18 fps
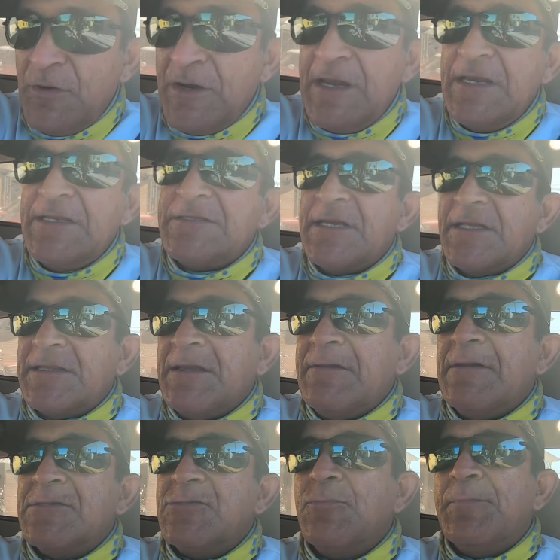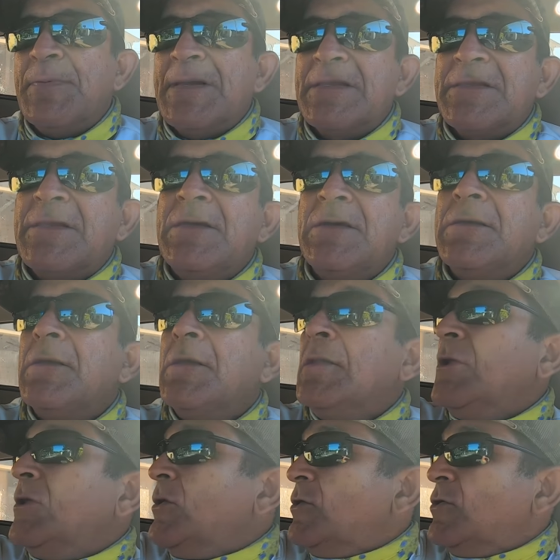buena iniciativa de su parte.
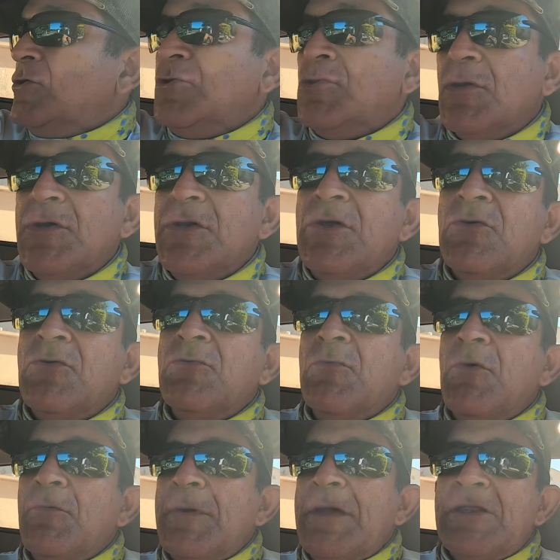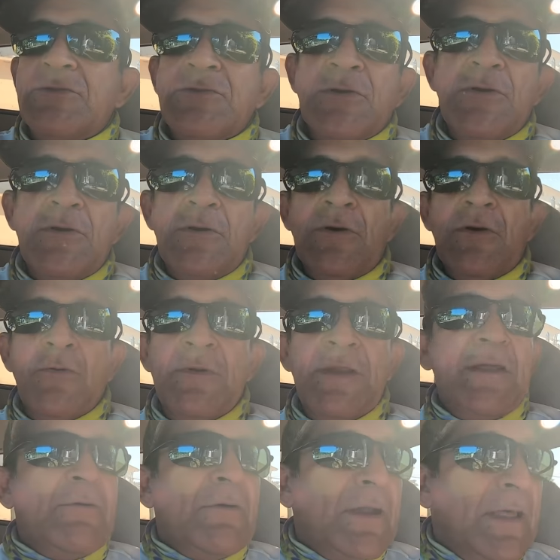Yo en ningún momento
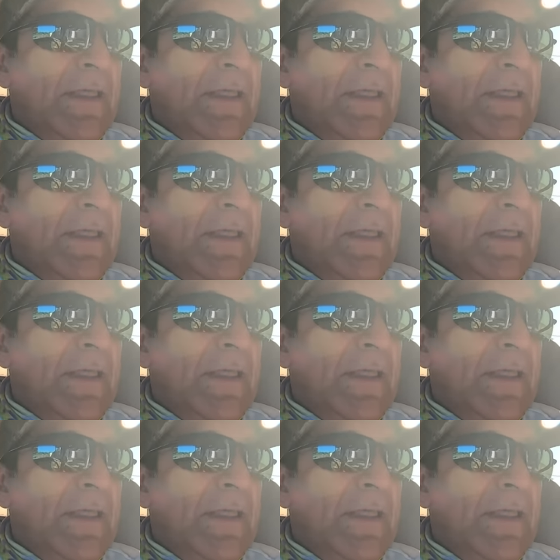obligo a